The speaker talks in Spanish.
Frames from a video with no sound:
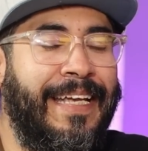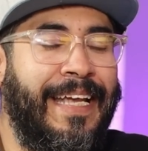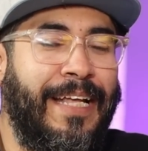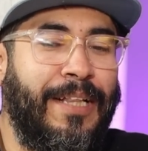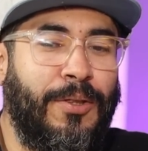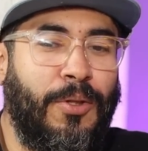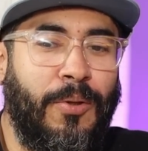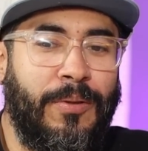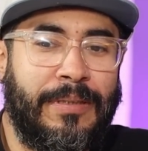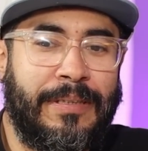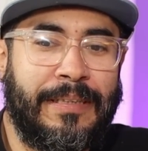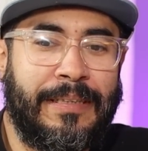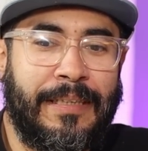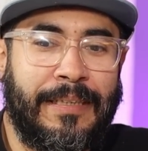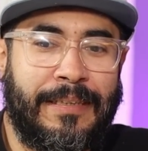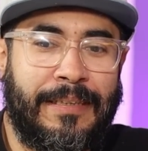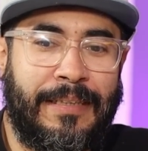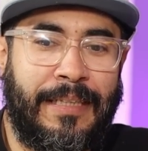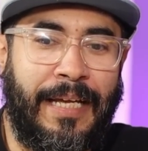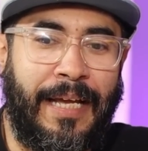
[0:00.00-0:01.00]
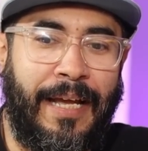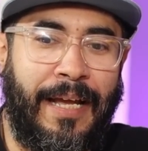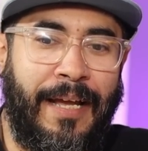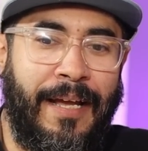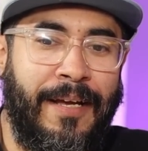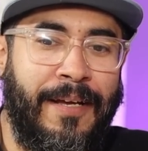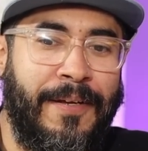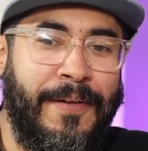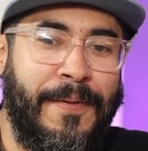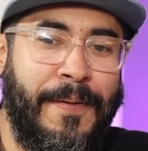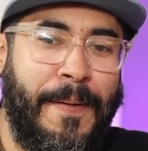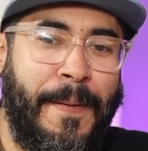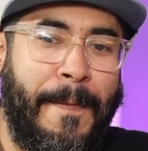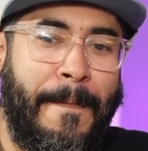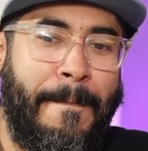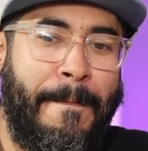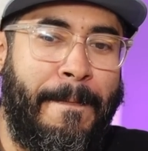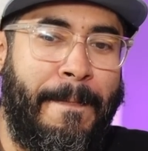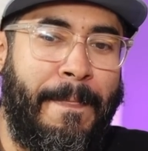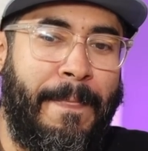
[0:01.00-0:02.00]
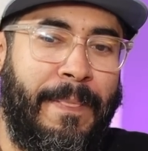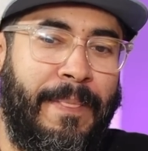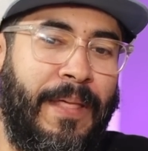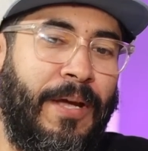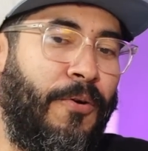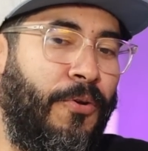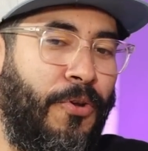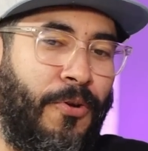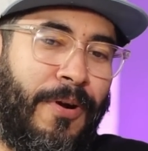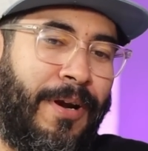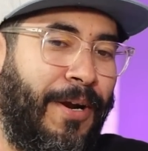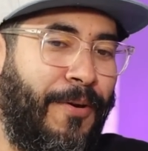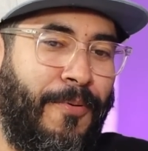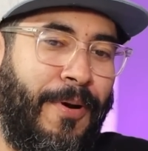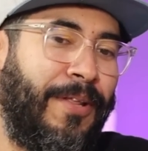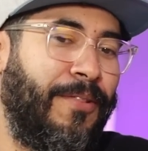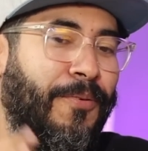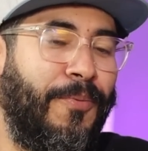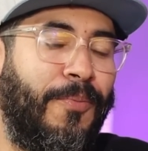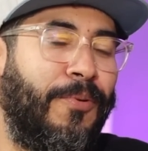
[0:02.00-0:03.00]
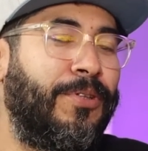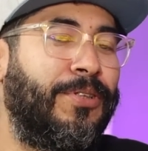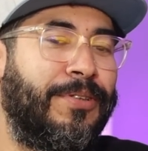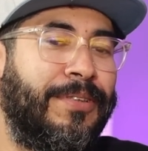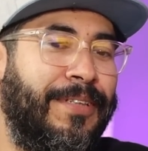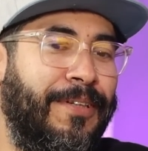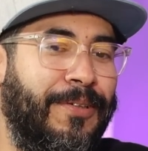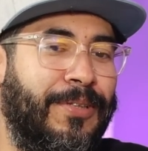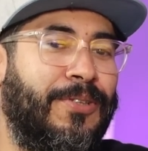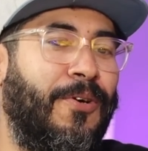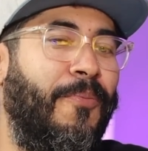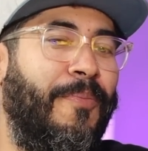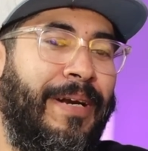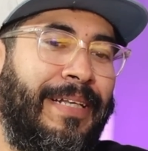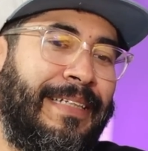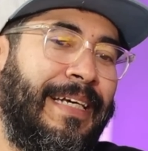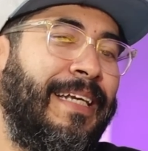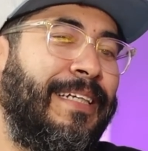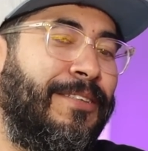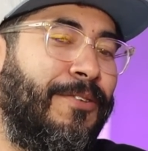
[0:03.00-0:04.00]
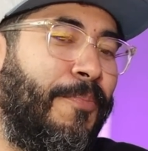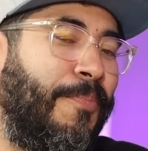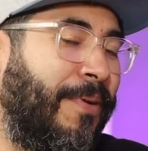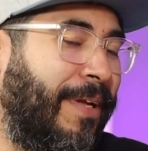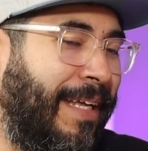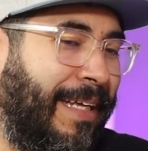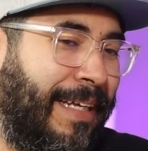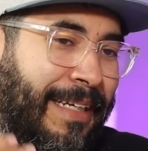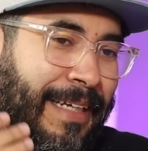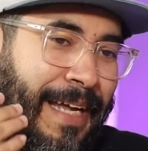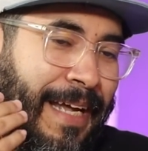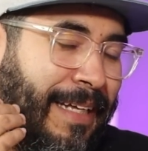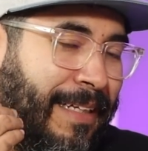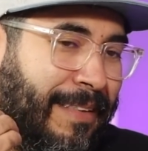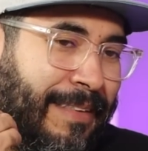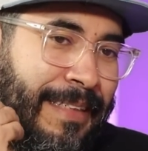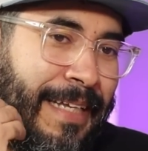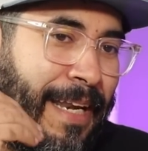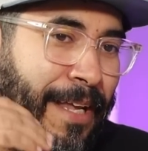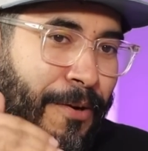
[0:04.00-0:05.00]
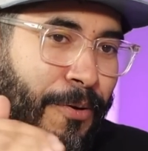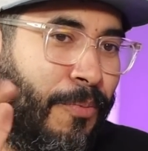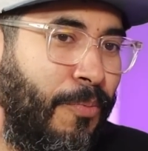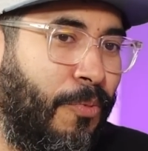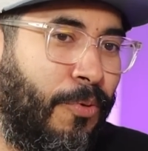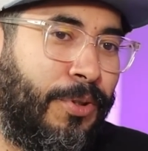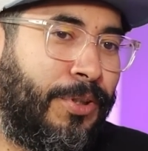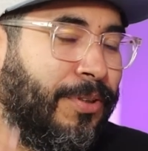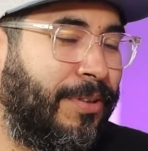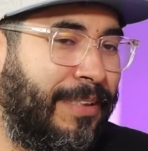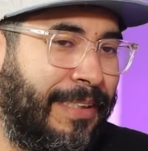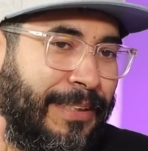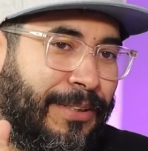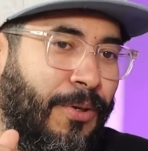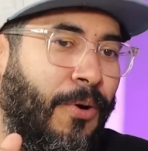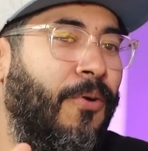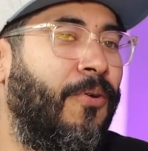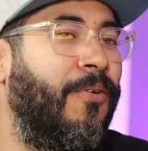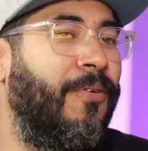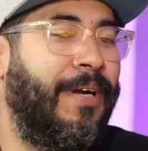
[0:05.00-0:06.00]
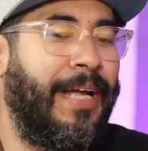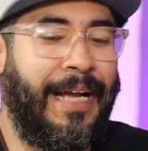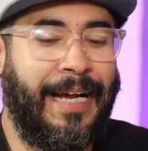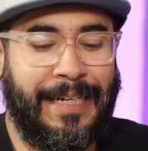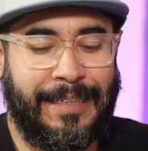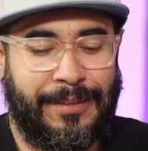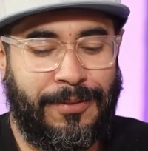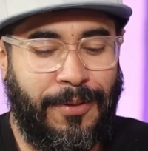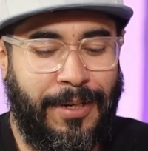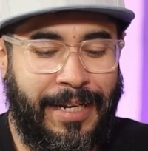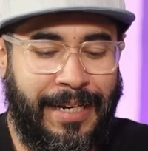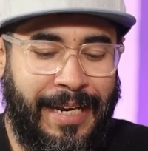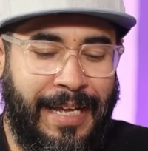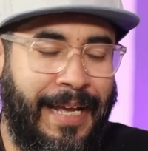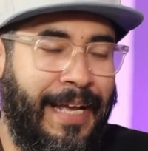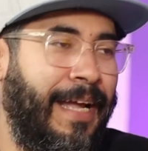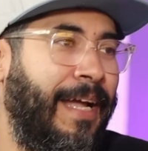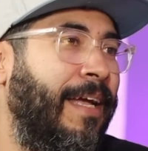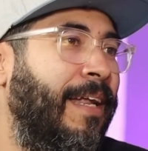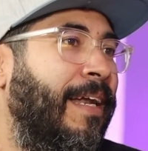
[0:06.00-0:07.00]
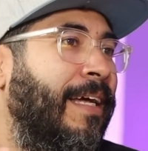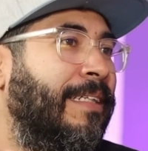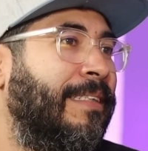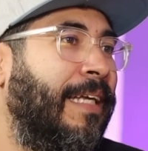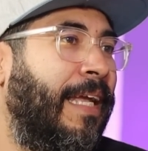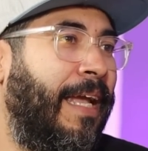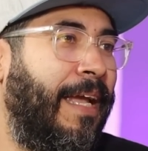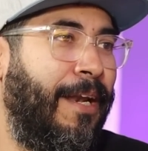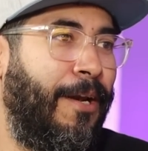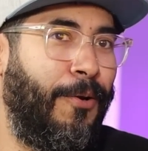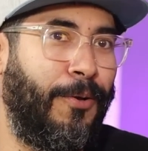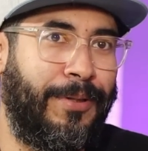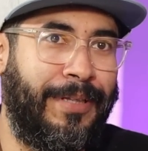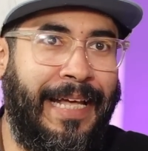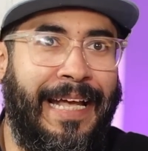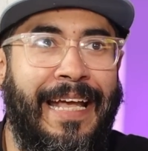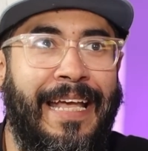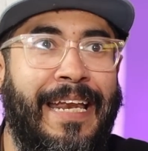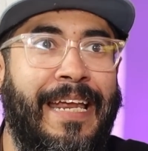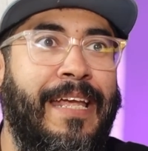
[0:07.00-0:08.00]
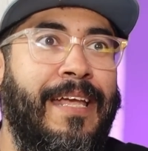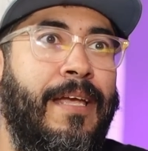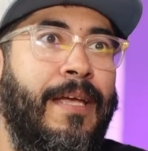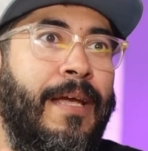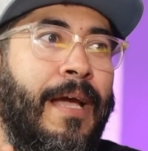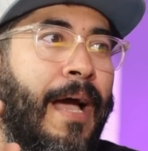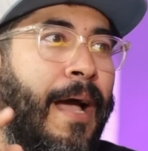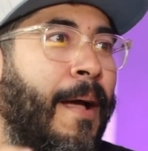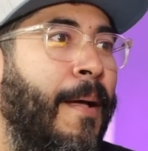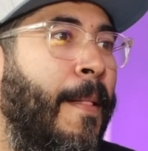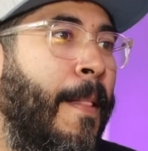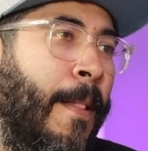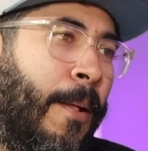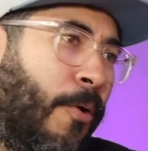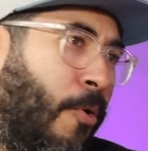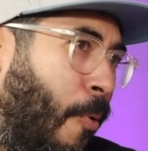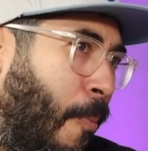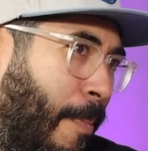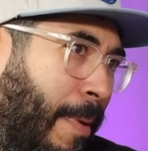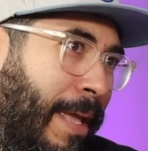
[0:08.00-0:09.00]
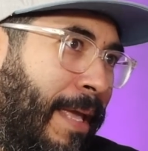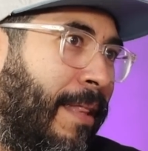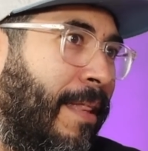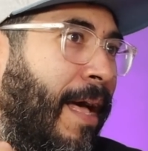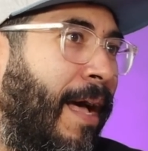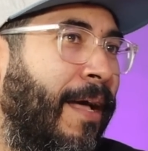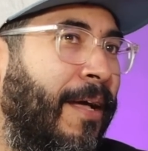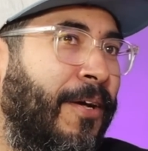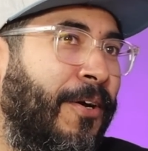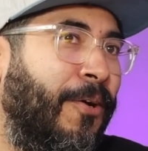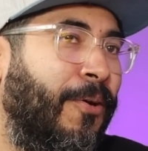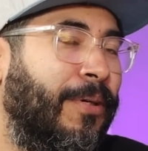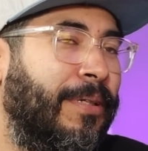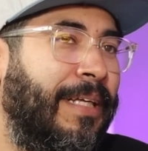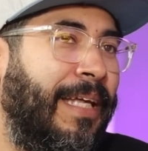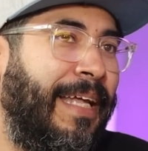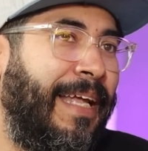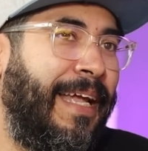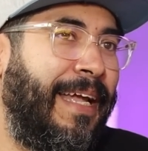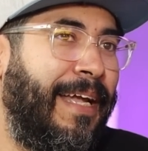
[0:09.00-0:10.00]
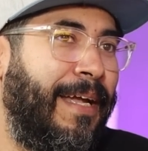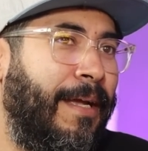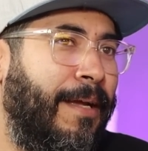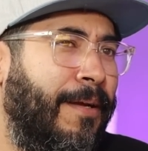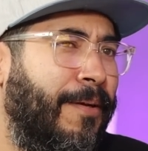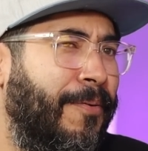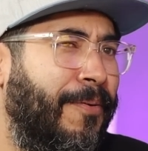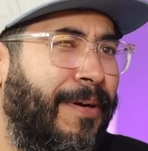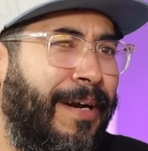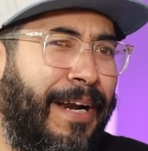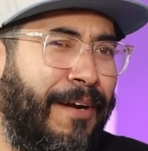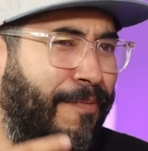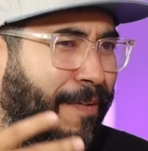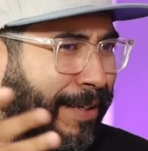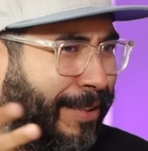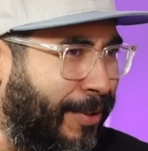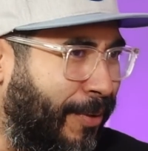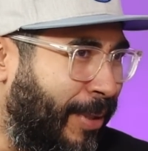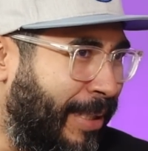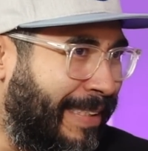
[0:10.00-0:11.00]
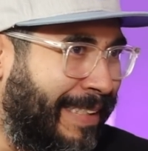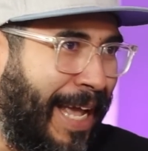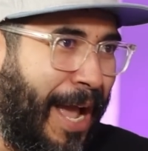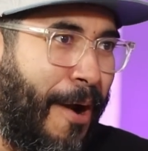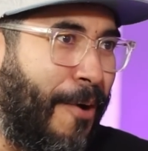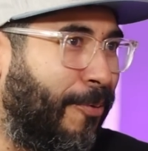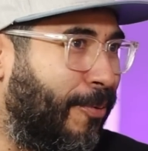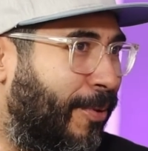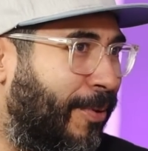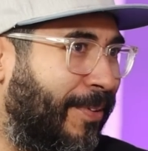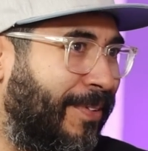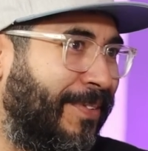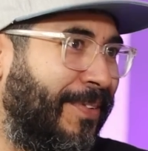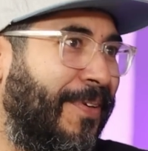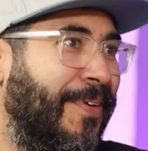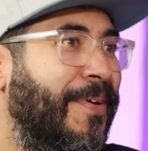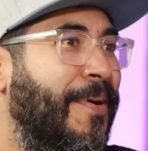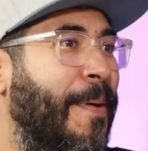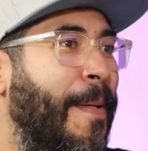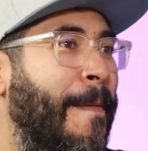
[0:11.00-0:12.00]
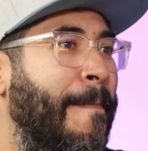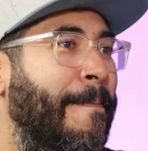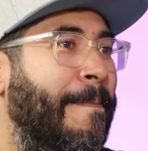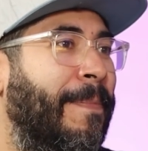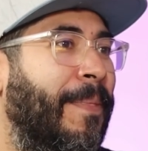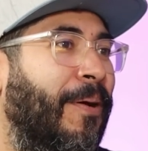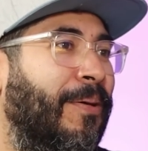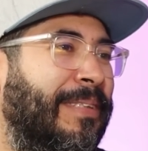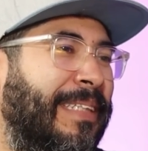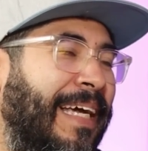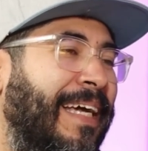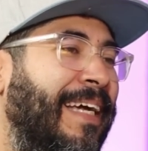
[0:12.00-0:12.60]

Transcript: Y entonces, este digo, yo recuerdo muchos de los comerciales, ¿no? Porque ah, salieron muchos de Soco, que gasolineras, que lotería, comida, eh, refacciones de autos, ¿no? Sí, ya,